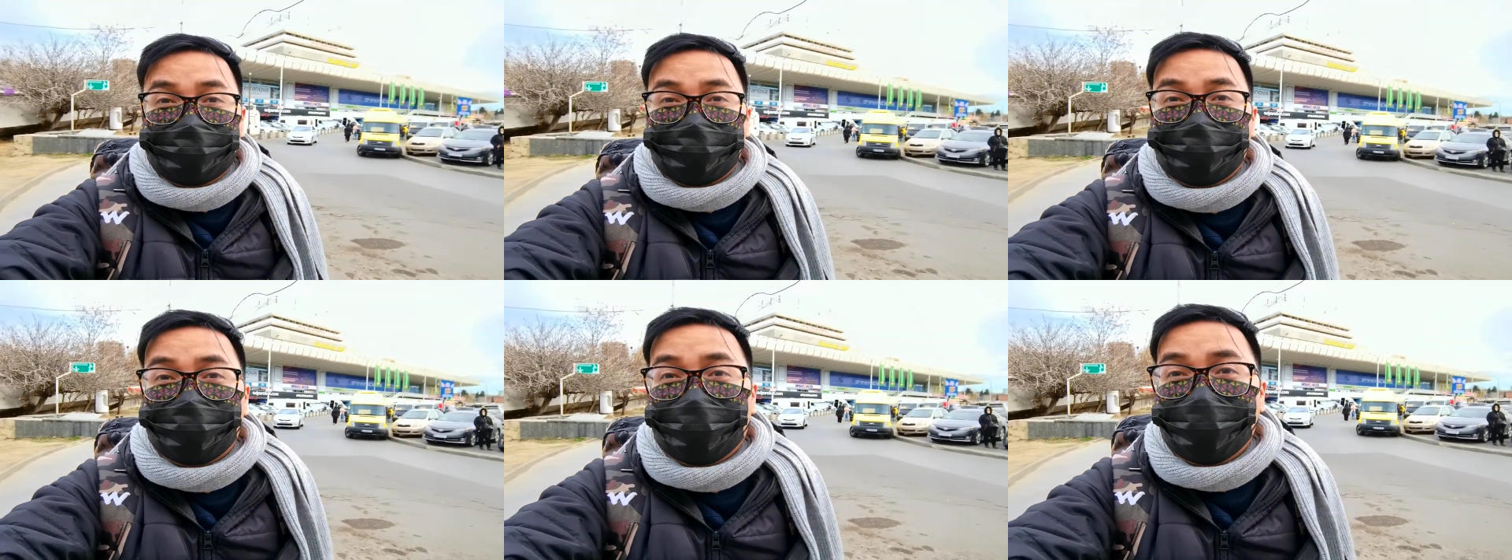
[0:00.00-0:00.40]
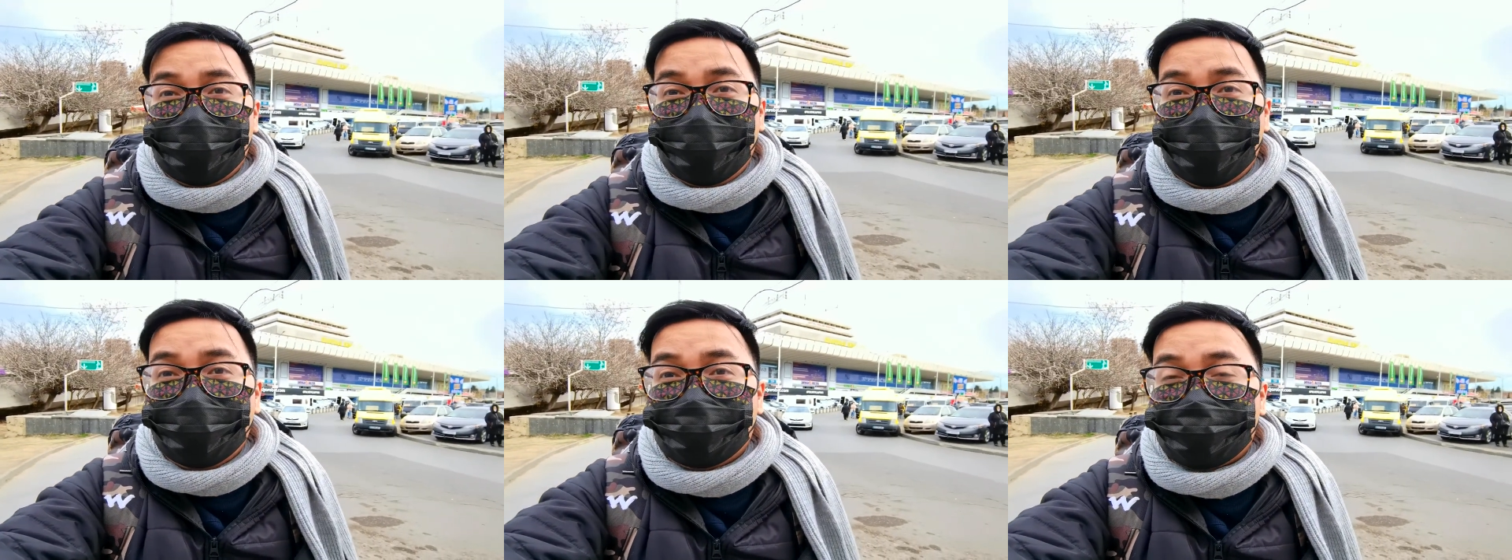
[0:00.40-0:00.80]
Kung
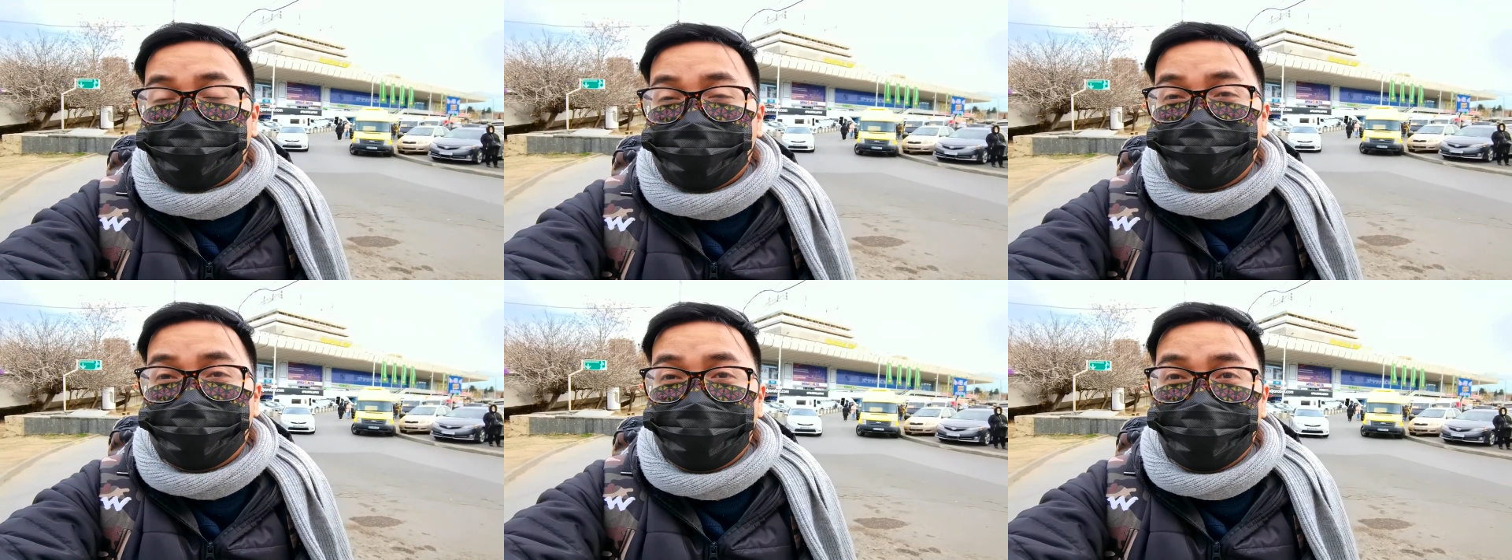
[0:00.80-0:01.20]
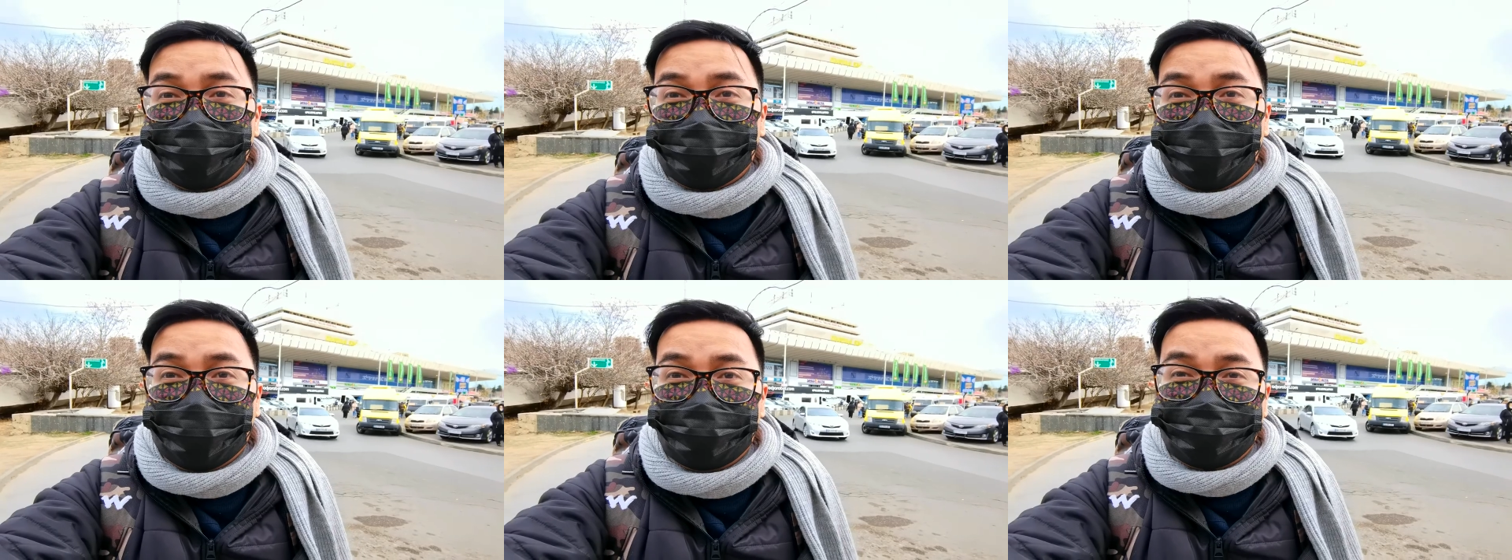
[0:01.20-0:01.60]
kayo ay gustong
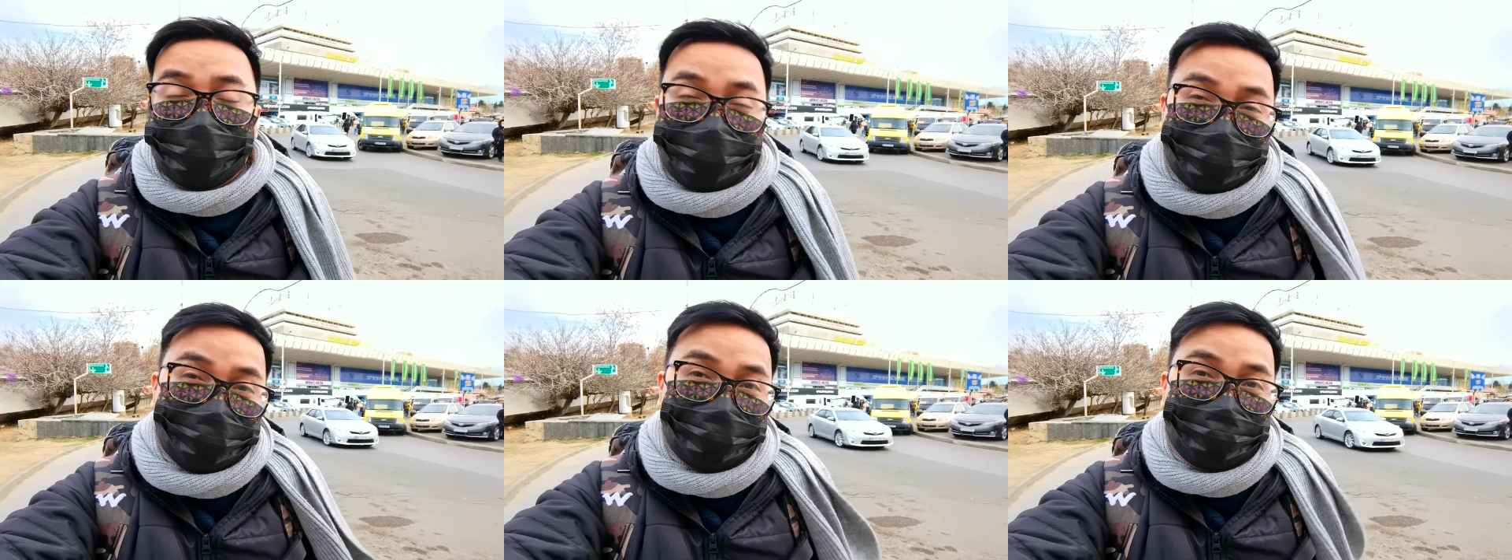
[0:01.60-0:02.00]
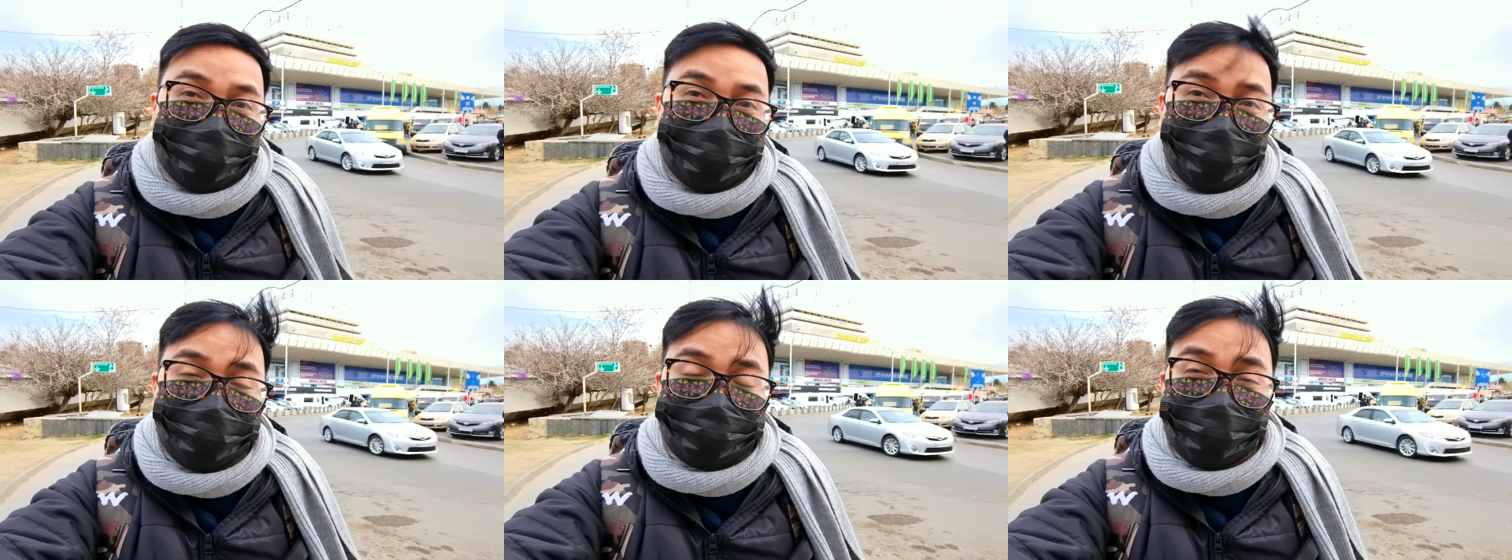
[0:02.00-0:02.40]
pumunta ng
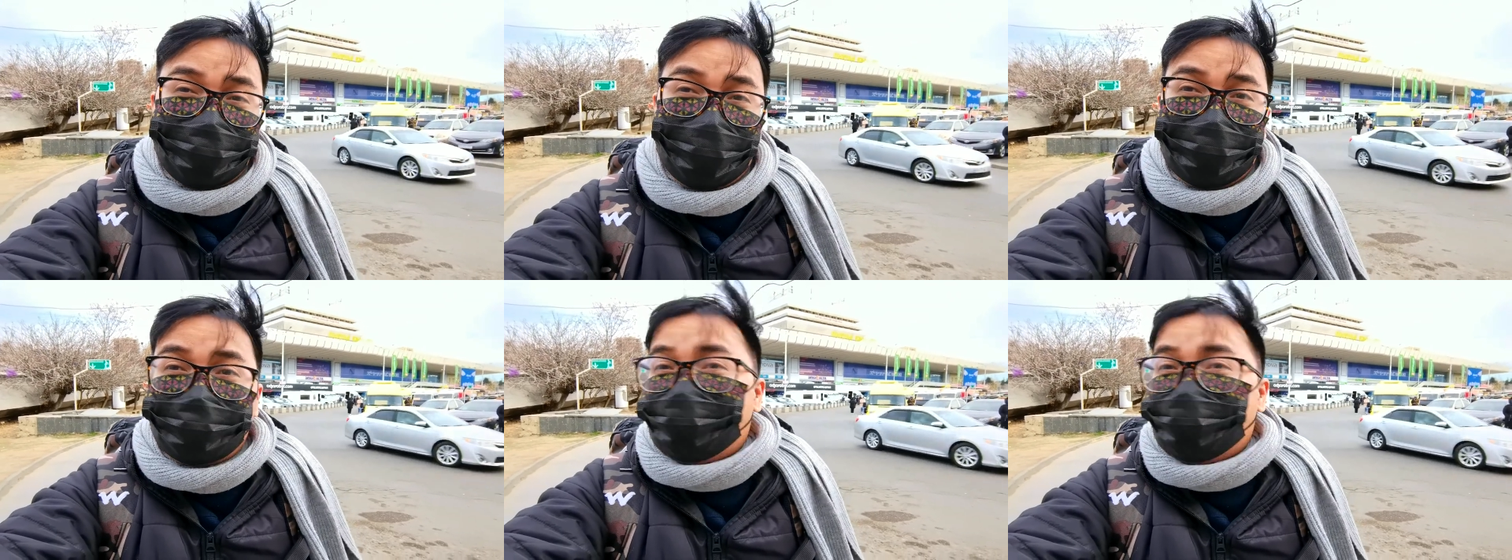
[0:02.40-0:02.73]
Batumi o sa mga